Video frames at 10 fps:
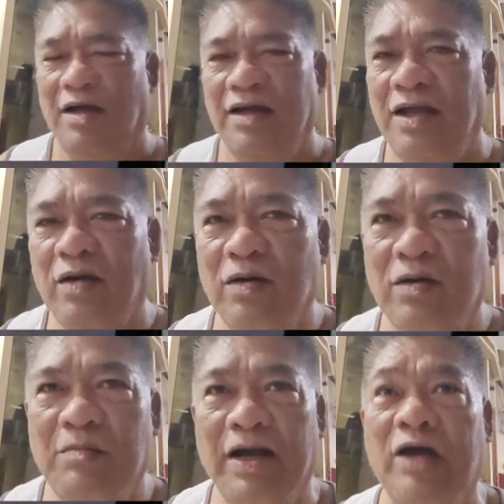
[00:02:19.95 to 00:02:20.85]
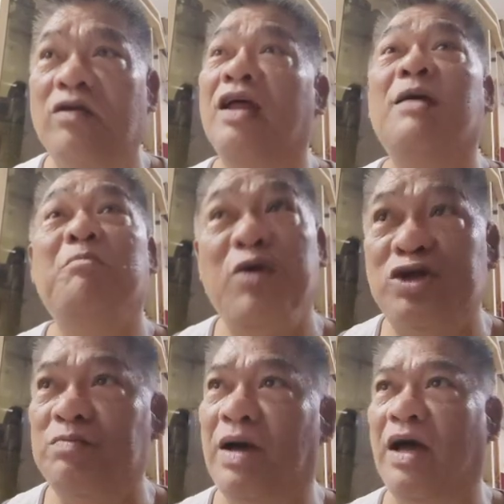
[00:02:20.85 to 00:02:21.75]
ay nako, magkaroon lang ng
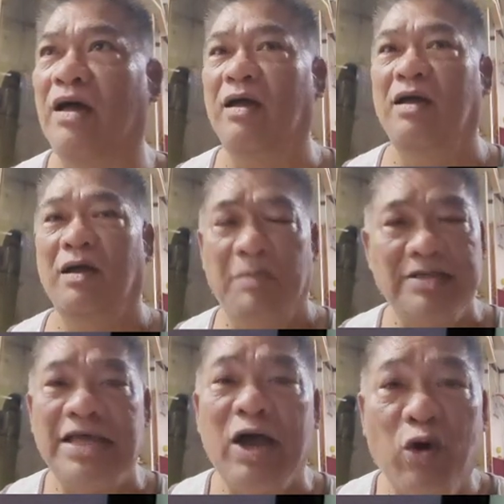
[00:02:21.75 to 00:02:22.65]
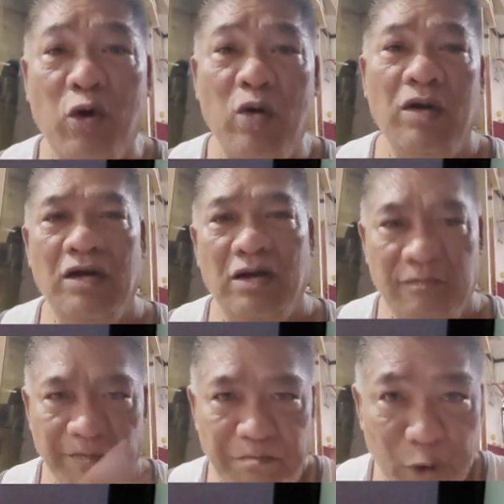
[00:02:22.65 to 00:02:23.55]
views ba? Basta ako,
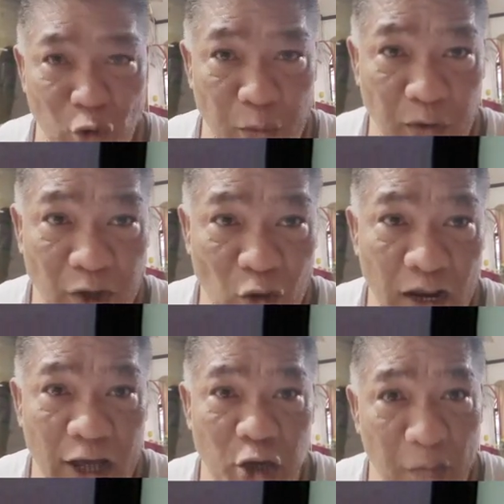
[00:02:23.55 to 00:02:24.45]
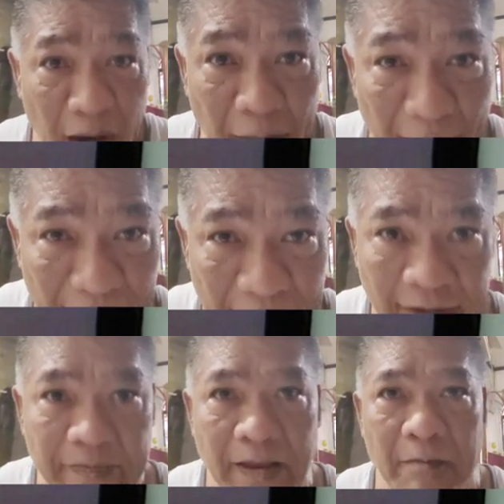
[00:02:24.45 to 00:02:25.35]
pinupuna ko lang yung mga mali.
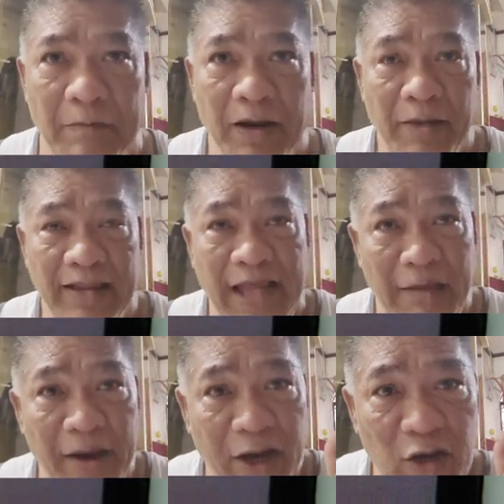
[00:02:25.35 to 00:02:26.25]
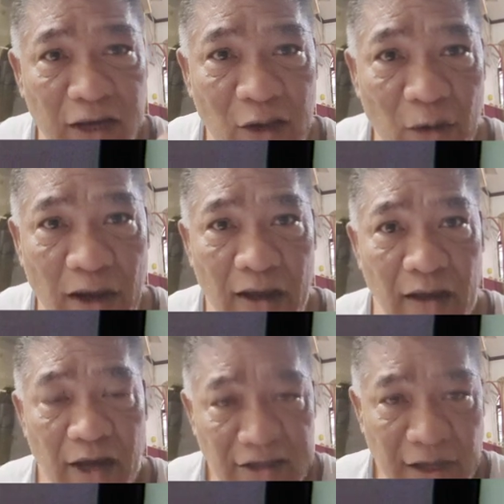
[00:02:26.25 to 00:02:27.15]
Pag may tama kayong ginawa,
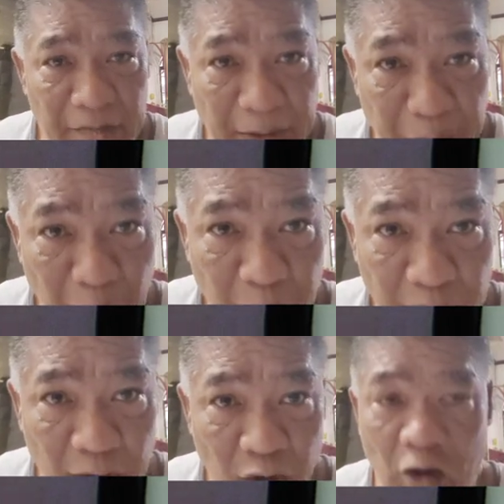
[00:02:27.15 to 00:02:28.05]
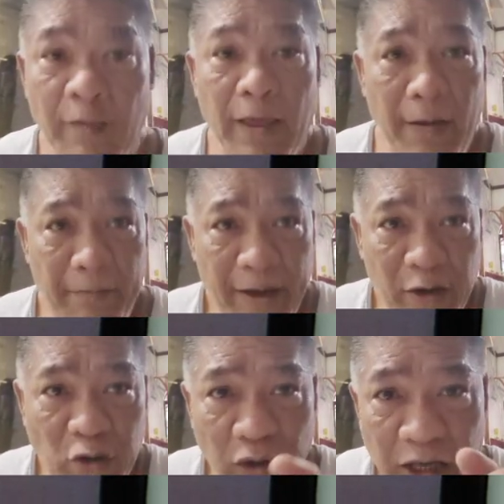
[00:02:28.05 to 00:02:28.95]
eh siyempre pupurin ko yun. Pero
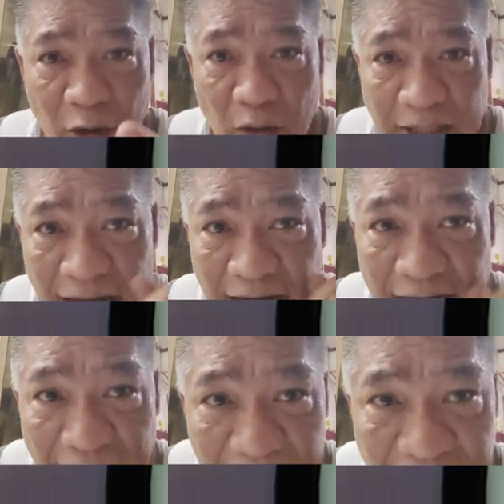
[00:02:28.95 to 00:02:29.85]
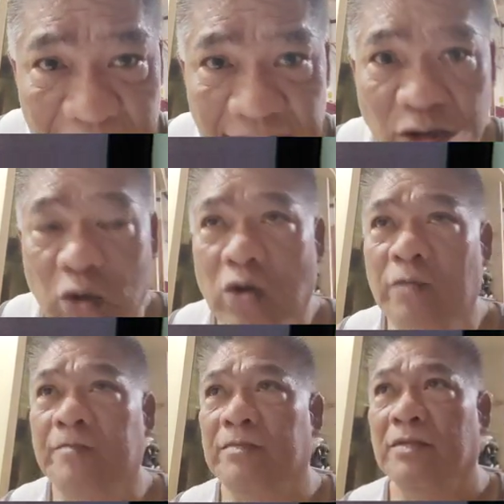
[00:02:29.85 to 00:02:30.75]
itong ginawa ng rider na
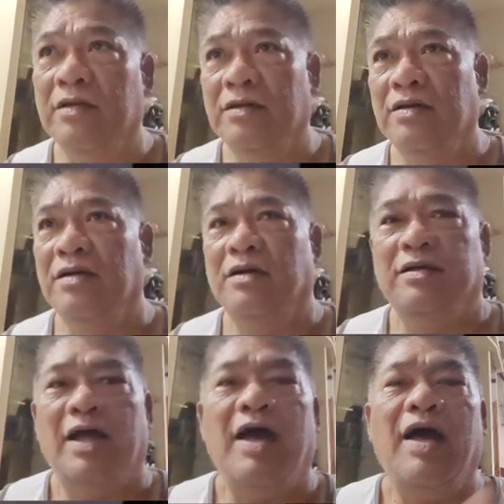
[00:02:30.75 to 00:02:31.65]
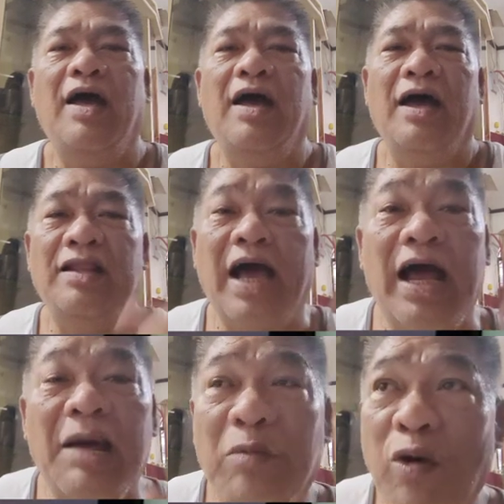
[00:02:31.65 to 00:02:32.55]
to, na
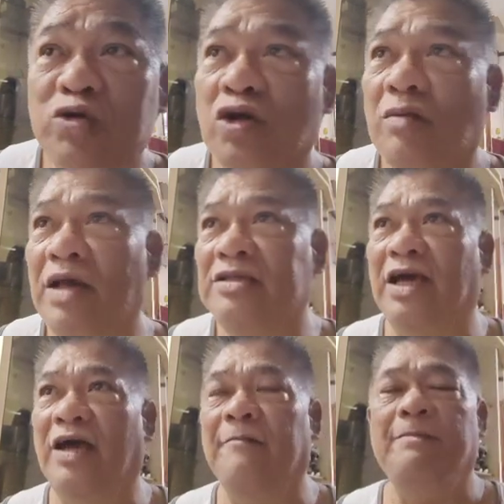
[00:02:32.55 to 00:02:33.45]
nakalaboso naman siya,